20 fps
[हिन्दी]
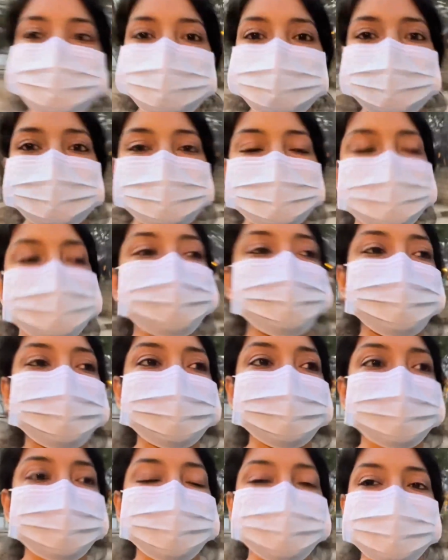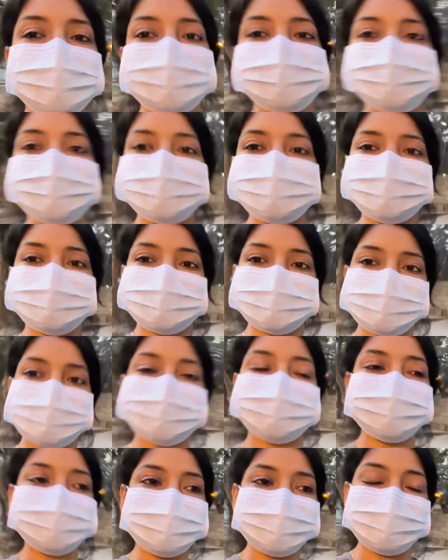घर लौटने के बाद एक
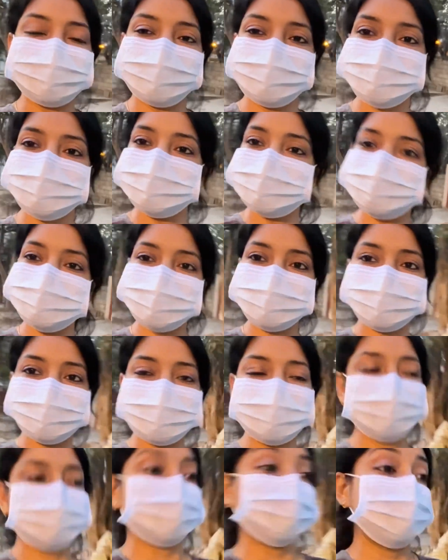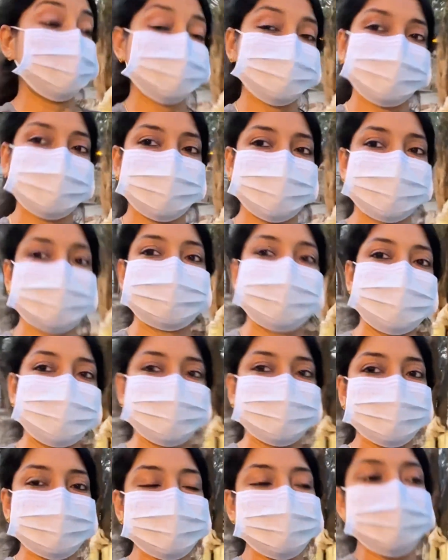एनर्जी एनर्जी फील होता है अच्छा लगता
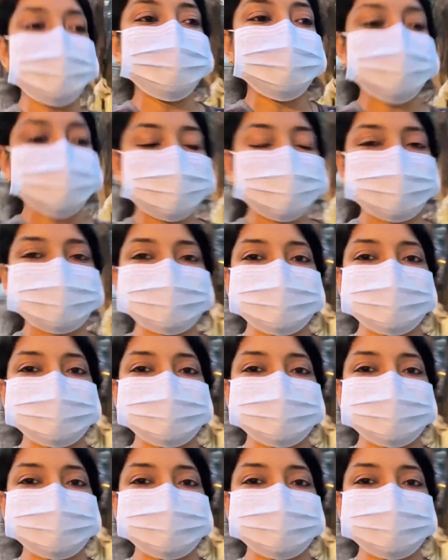है सो हम